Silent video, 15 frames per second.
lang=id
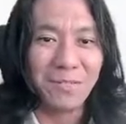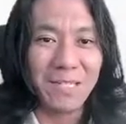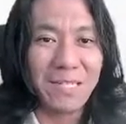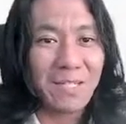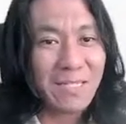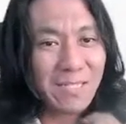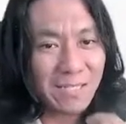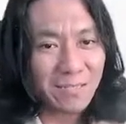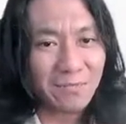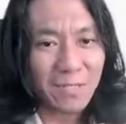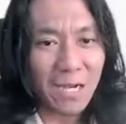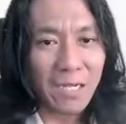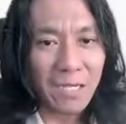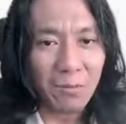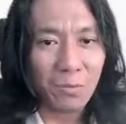Jadi server
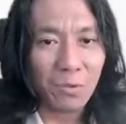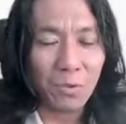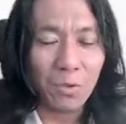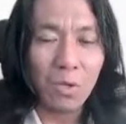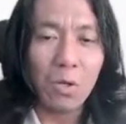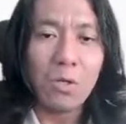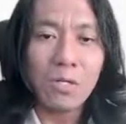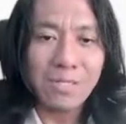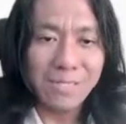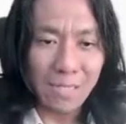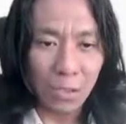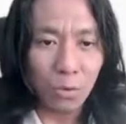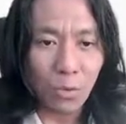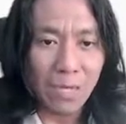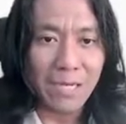hanya butuh
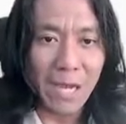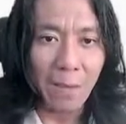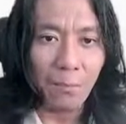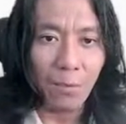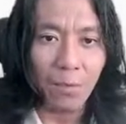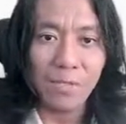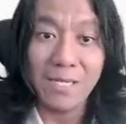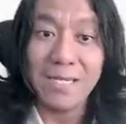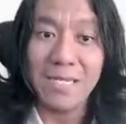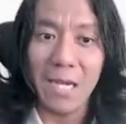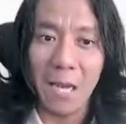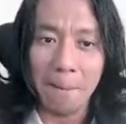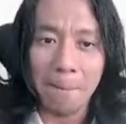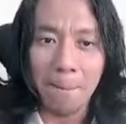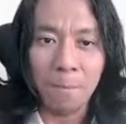satu kali upload saja.
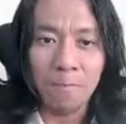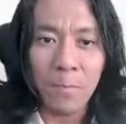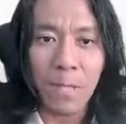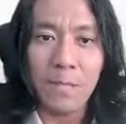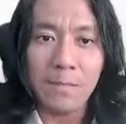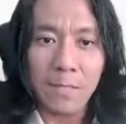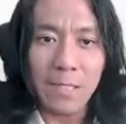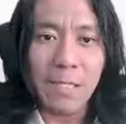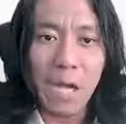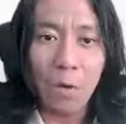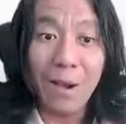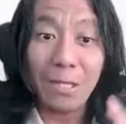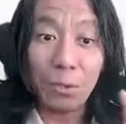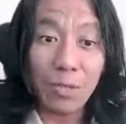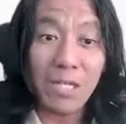Sehingga
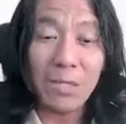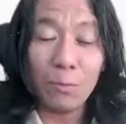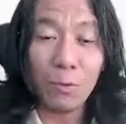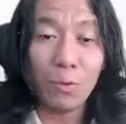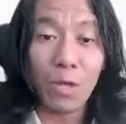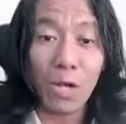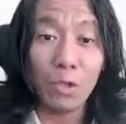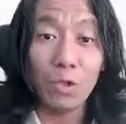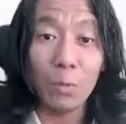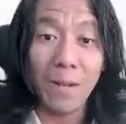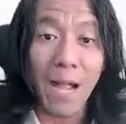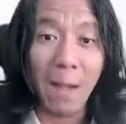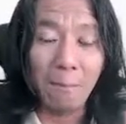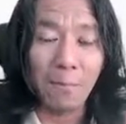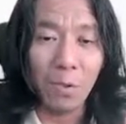waktu yang dibutuhkan untuk
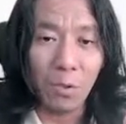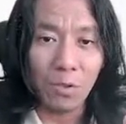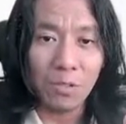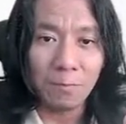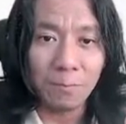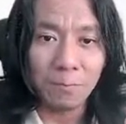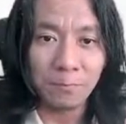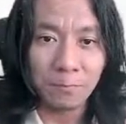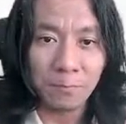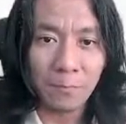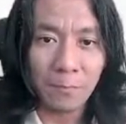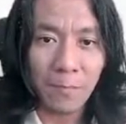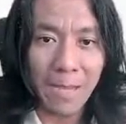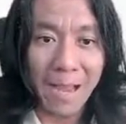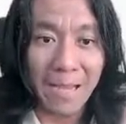mengupload
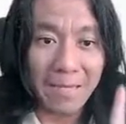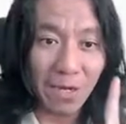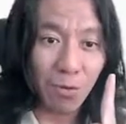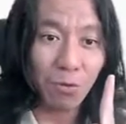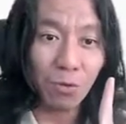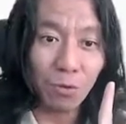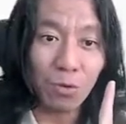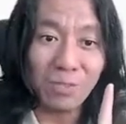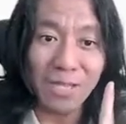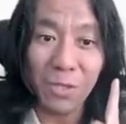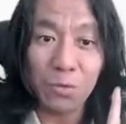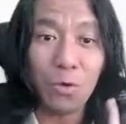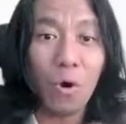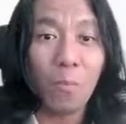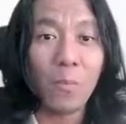hanya untuk
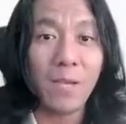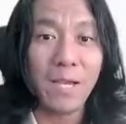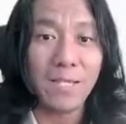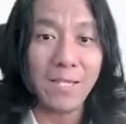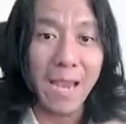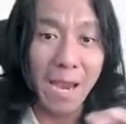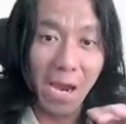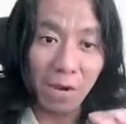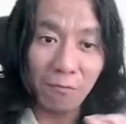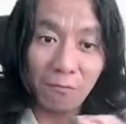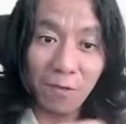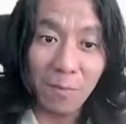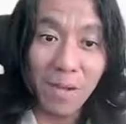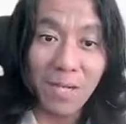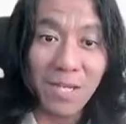satu kopi aja, harus
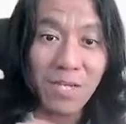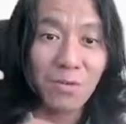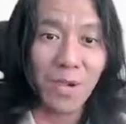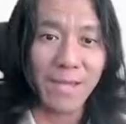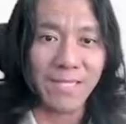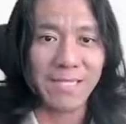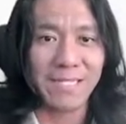dibagi juga.